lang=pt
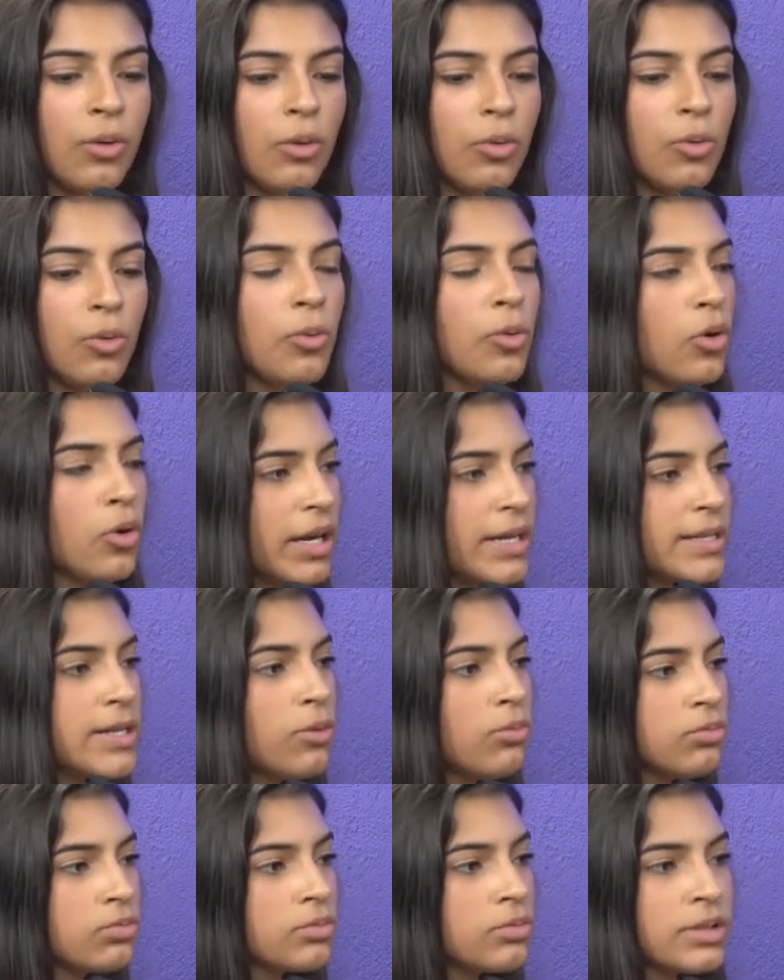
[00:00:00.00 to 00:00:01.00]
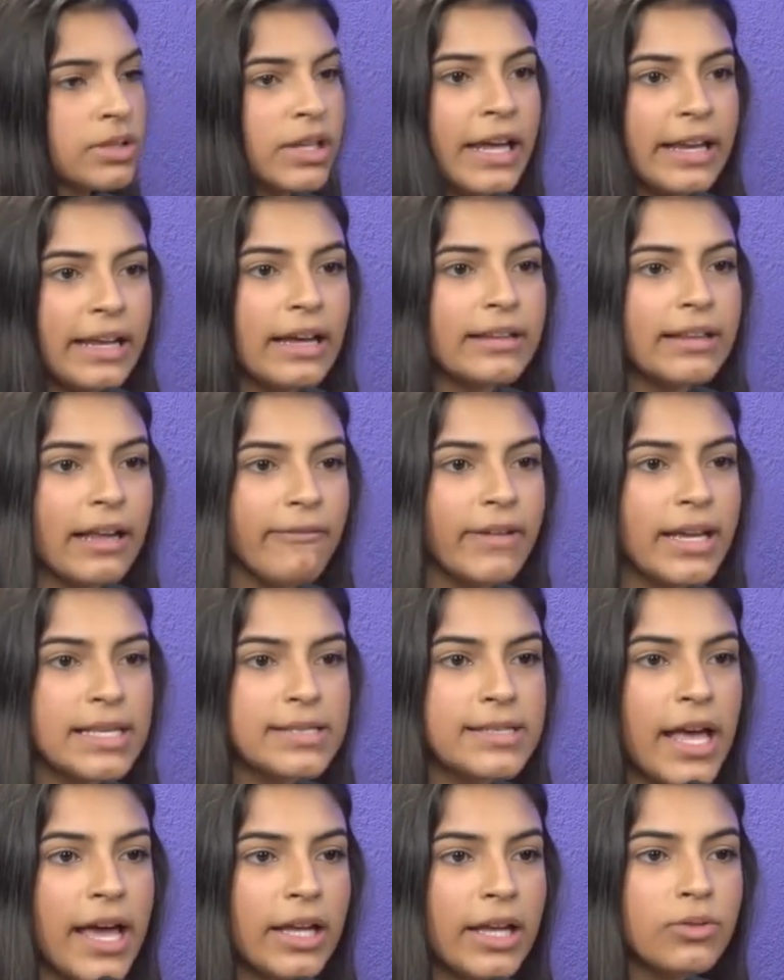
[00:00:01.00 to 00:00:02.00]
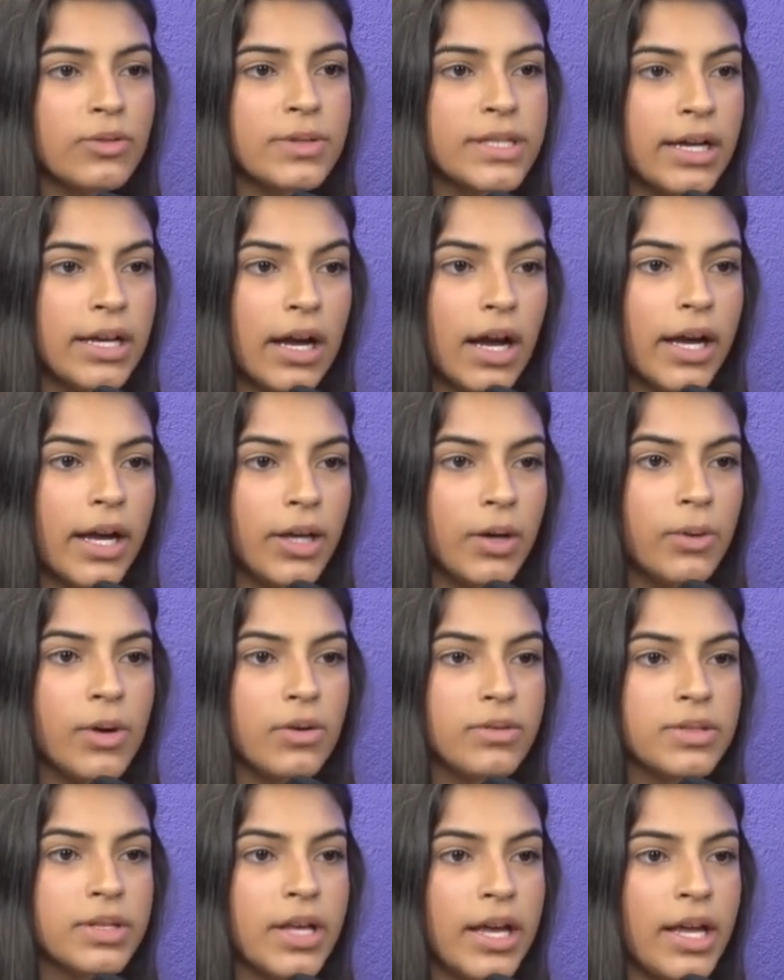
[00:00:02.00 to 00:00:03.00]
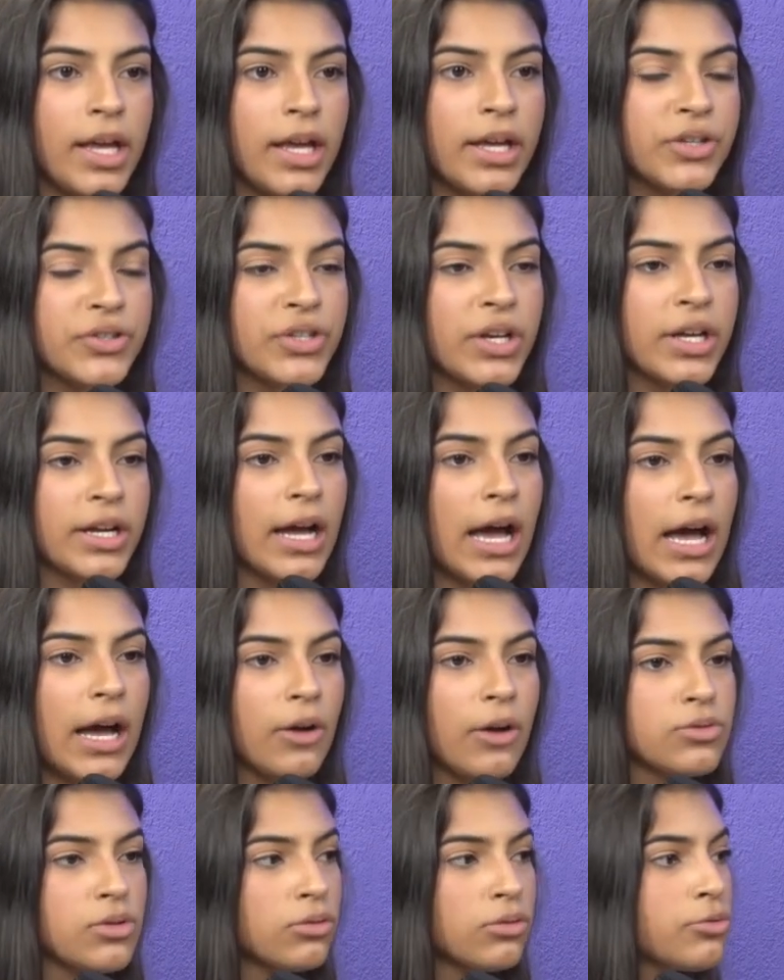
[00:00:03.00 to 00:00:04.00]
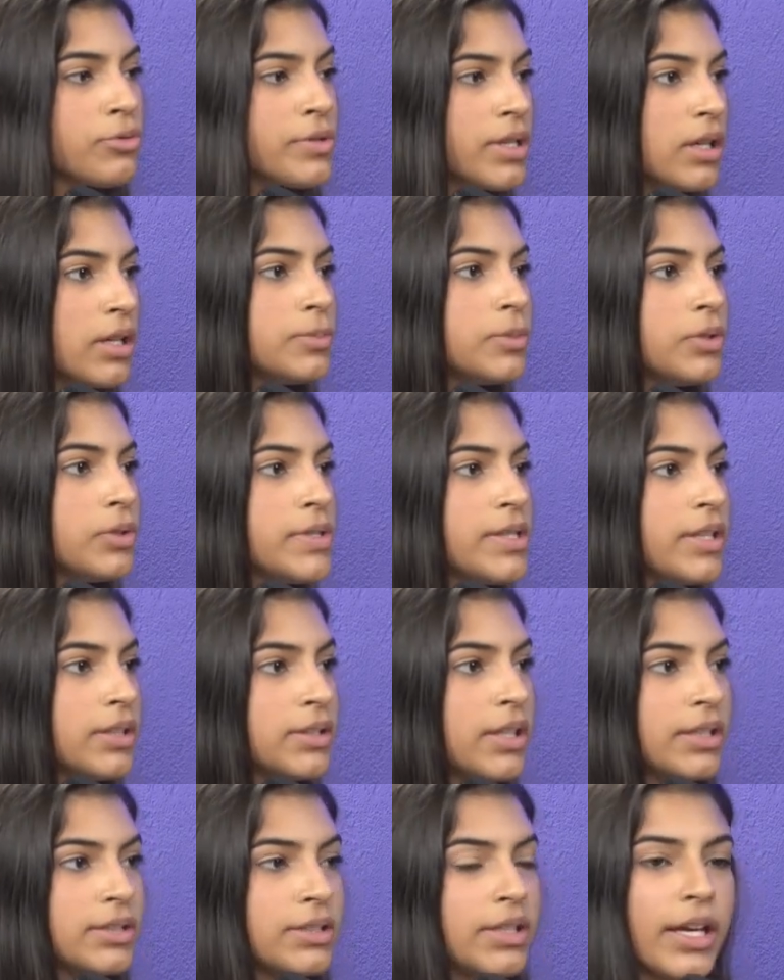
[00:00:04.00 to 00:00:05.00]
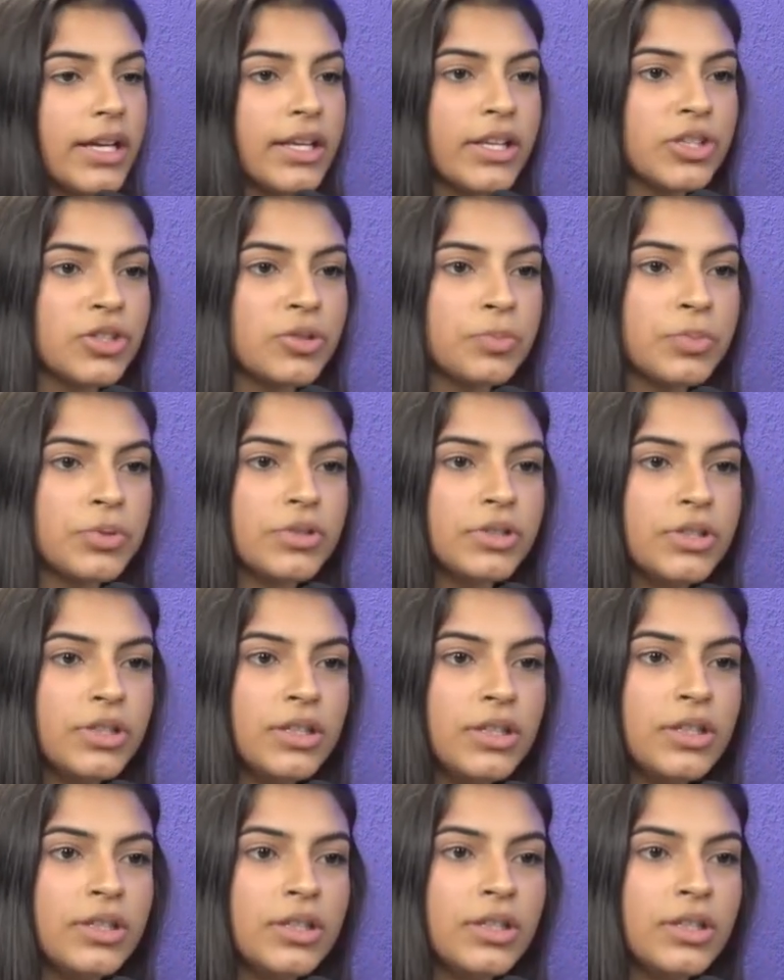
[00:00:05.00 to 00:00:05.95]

o, o coração queria estar tá vencendo, se caiu, eu sei enxergar os outros âmbitos e entender que tipo